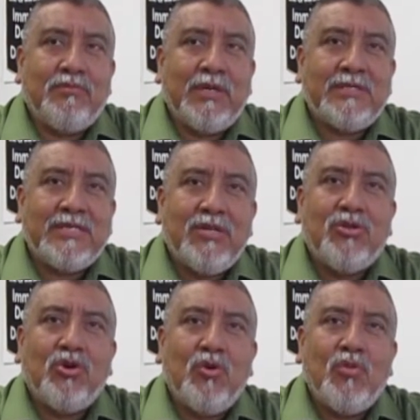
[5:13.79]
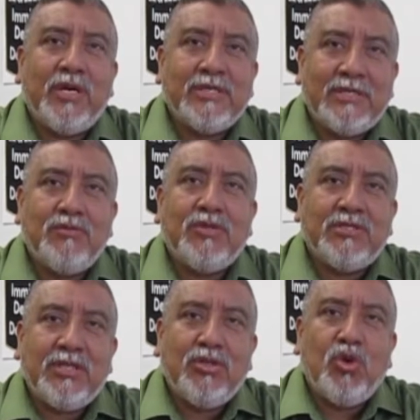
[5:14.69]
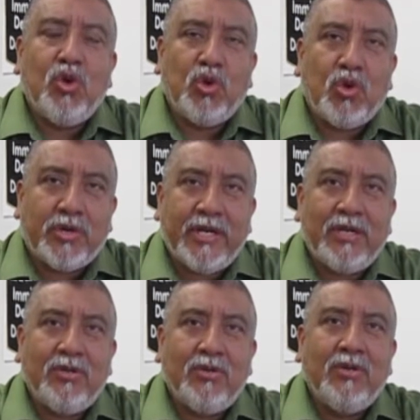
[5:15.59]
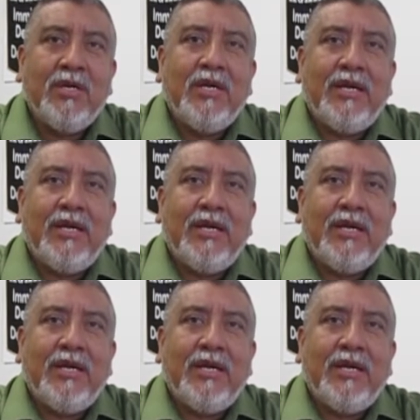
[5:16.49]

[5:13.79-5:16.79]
me siento como que estamos haciendo lo correcto